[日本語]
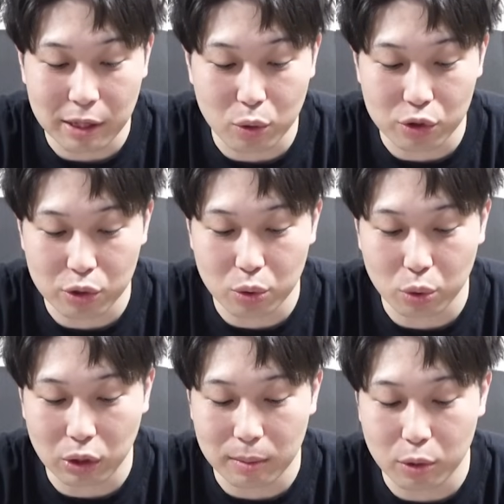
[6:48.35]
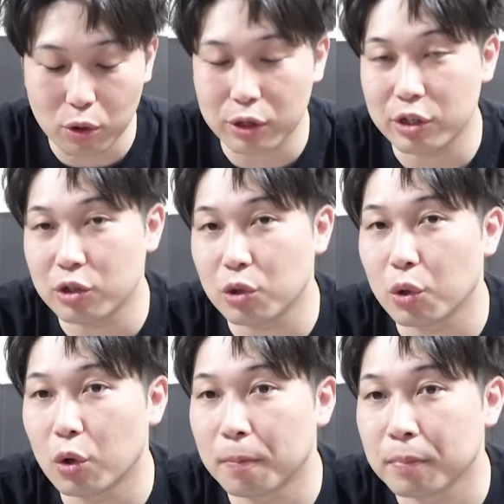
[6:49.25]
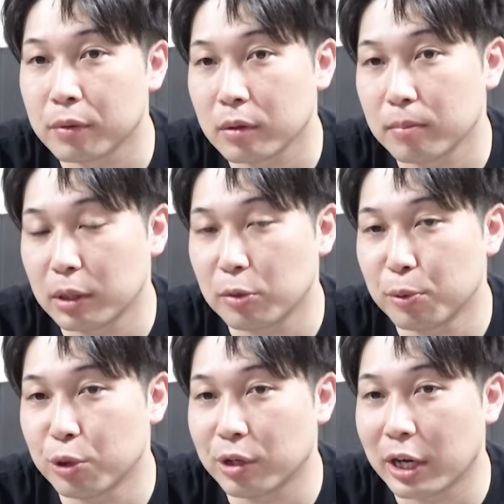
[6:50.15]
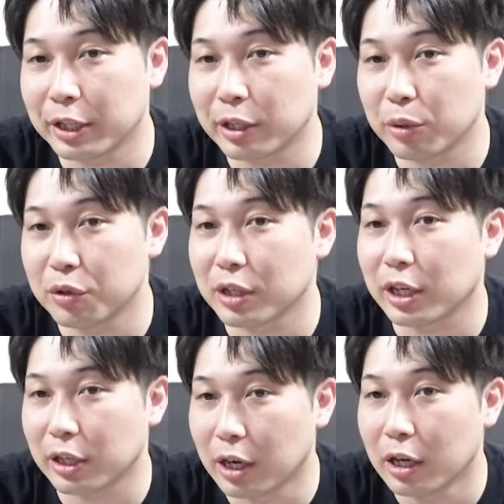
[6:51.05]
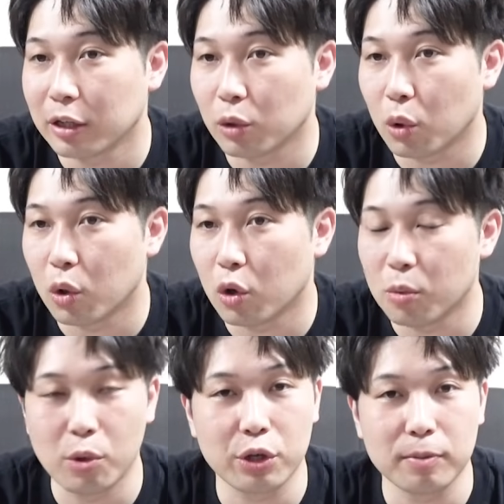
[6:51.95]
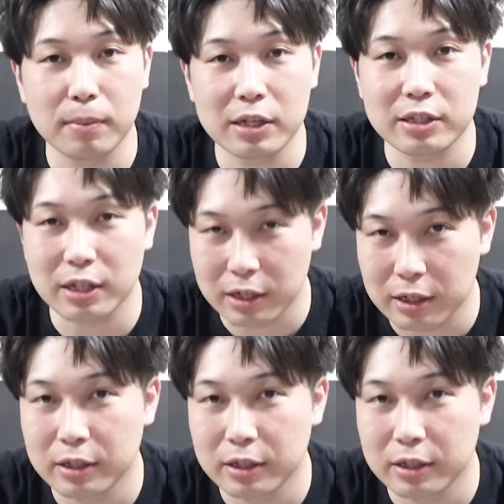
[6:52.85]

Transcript: まあ小次郎とかも一応、ビッグプールには入ってくるんじゃないかなと思いました。